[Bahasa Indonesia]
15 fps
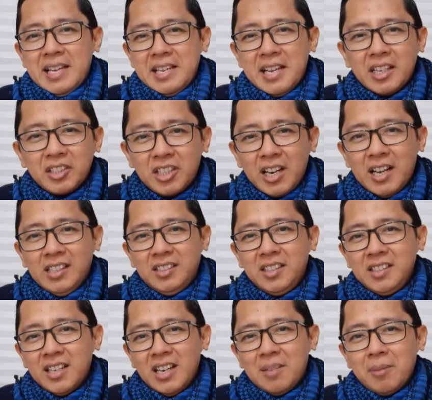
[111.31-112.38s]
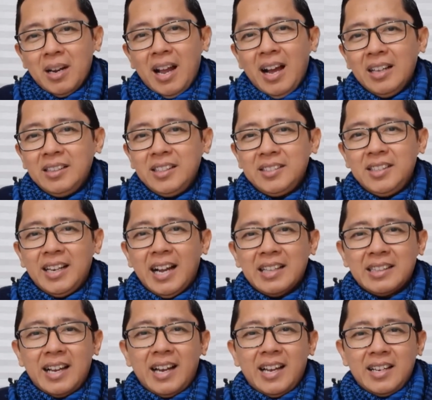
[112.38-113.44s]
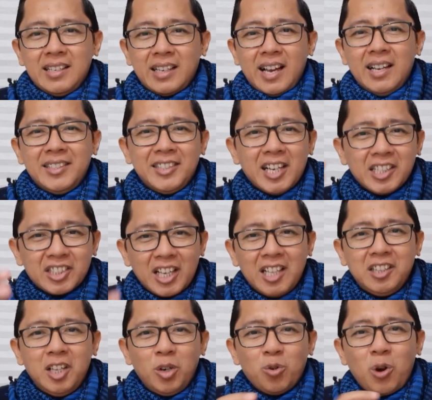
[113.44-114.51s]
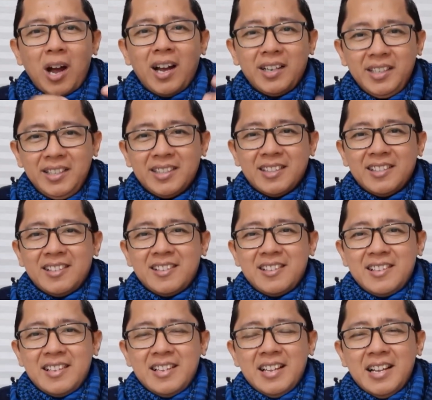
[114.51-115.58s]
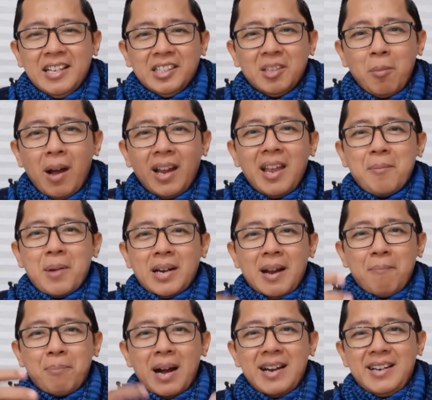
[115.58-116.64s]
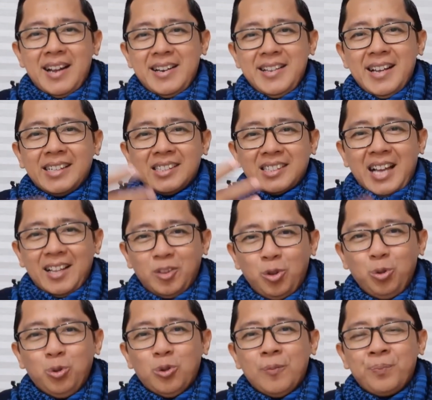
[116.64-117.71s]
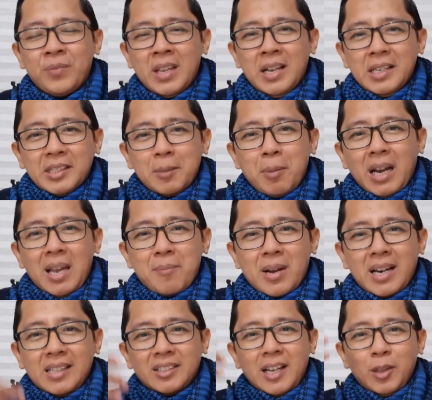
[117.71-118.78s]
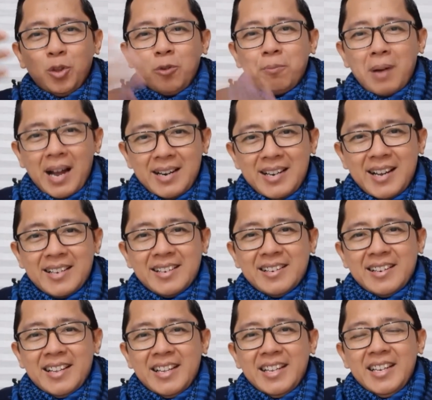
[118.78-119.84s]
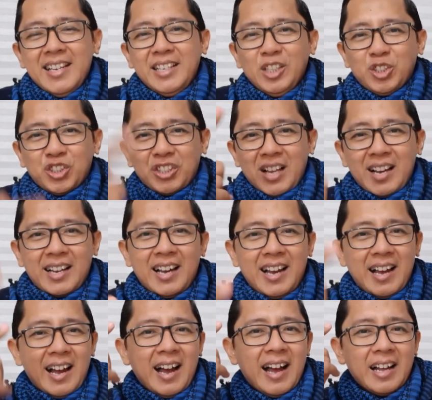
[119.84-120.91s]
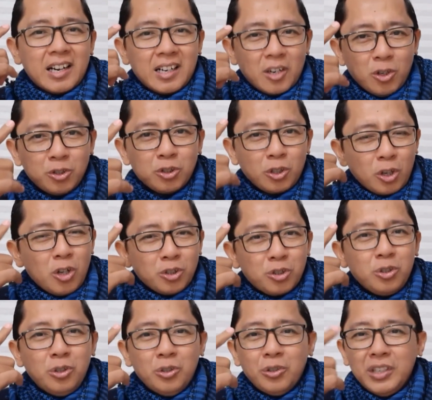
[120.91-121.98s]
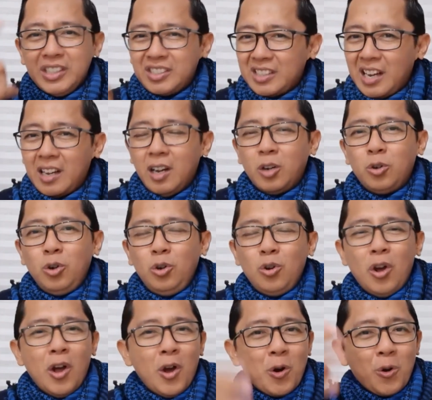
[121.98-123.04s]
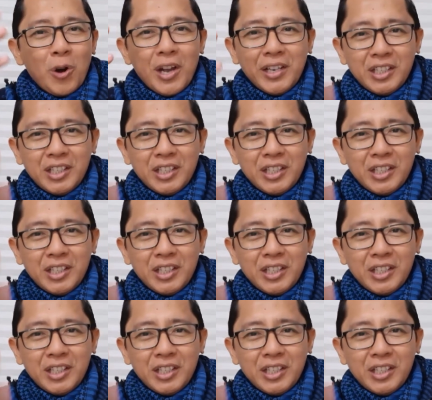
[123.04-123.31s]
Yang jelas di dalam al-hadis dikatakan kal jasadil wahid. Sebagaimana badan yang satu, sebagaimana satu badan ini rok roksuhu istaka kullu wa